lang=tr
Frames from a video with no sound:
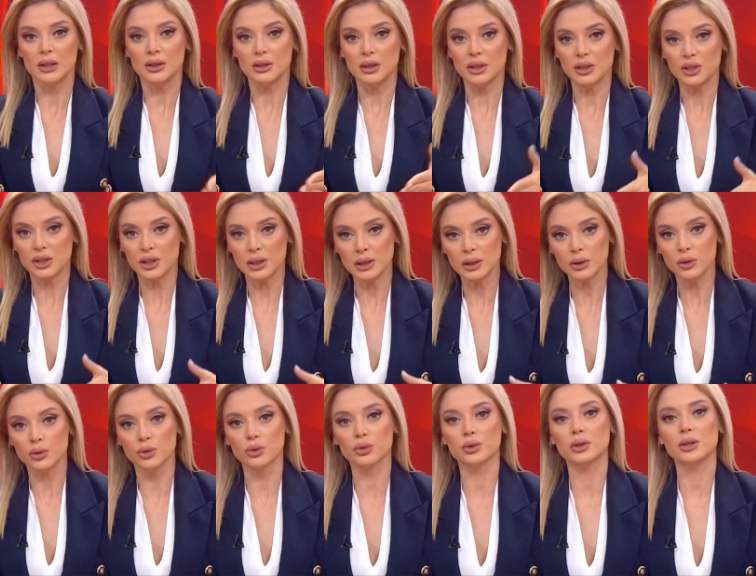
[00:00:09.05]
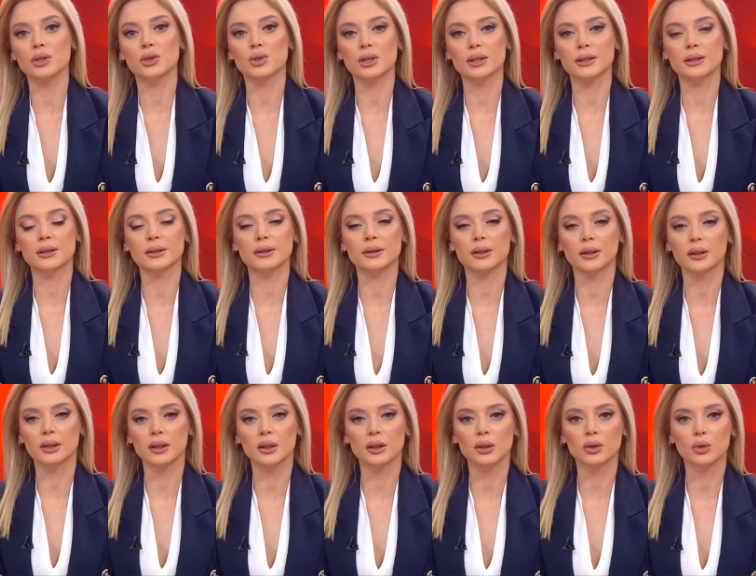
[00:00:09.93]
Yeşilyurt
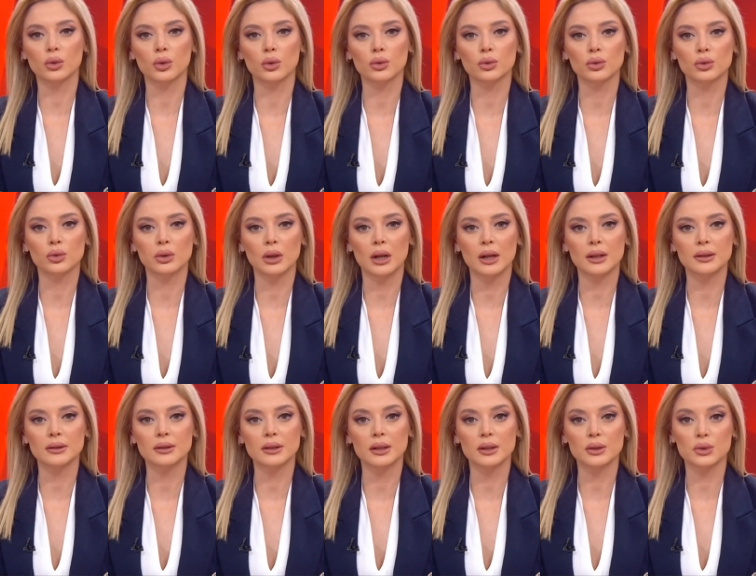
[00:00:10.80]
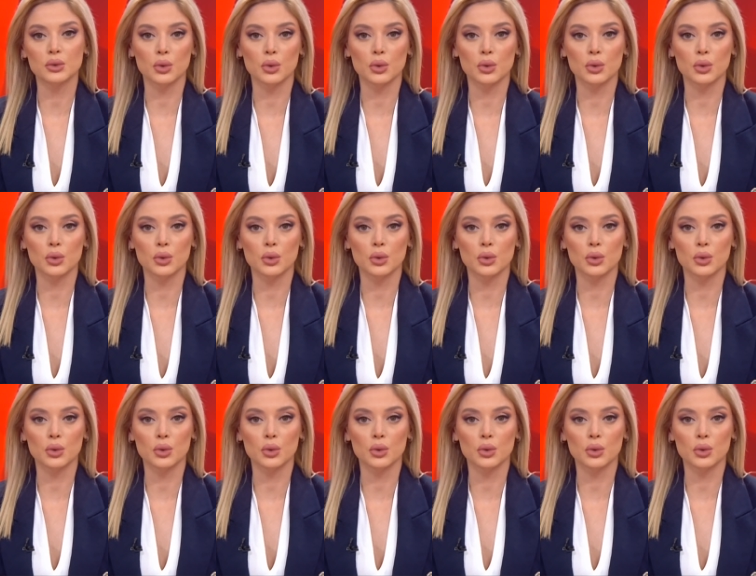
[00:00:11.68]
ilçesindeki konutlarda